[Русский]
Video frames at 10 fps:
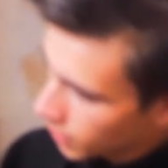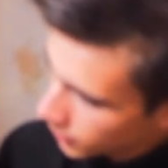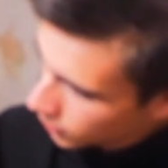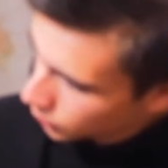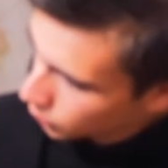
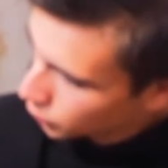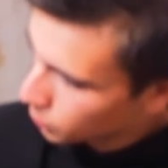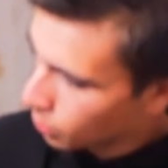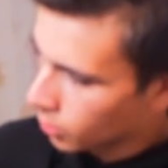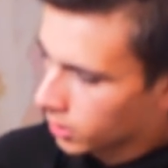этот
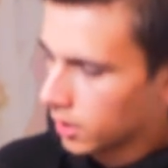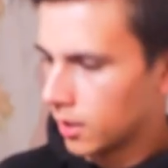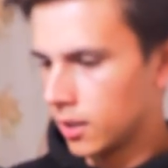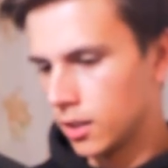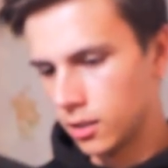ноутбук.
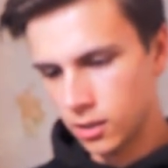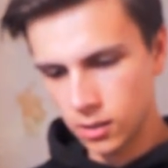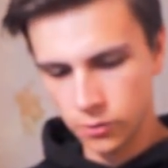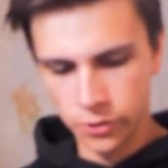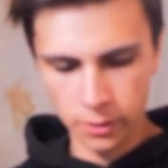
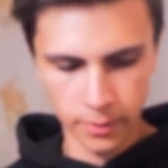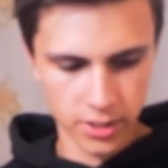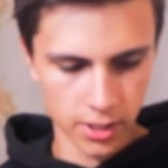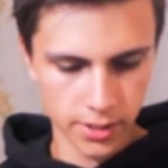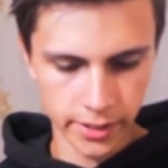Фирмы
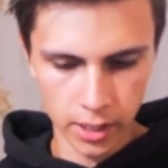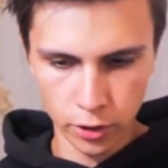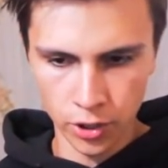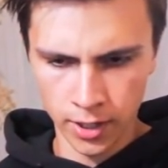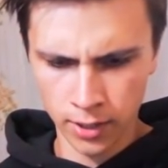здесь
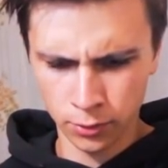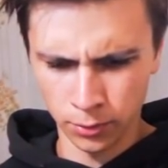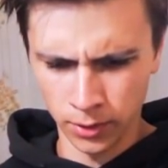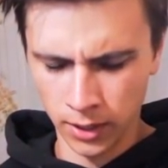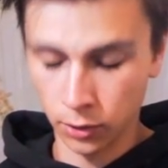никакой
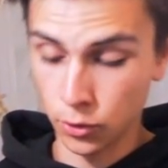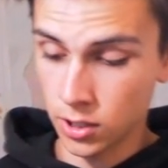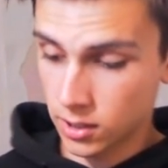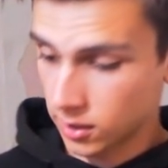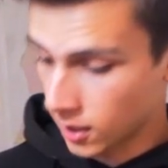нету, и это
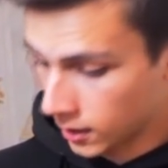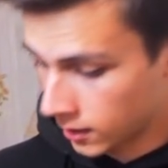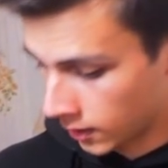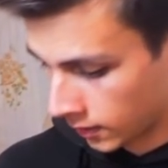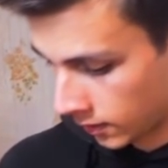очень
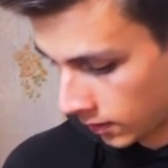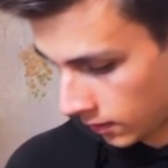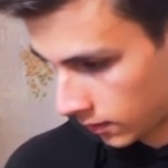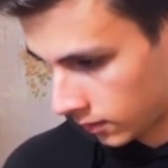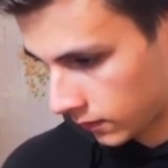странно.
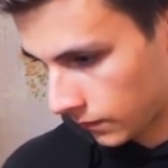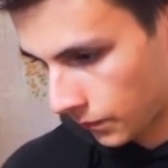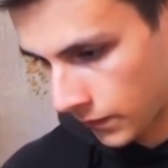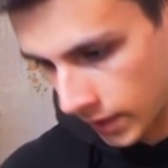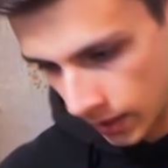
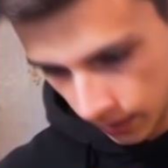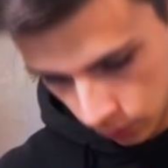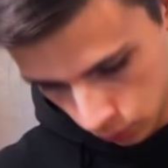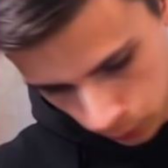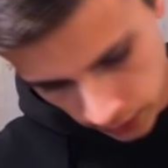Так,
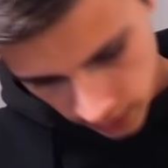что у нас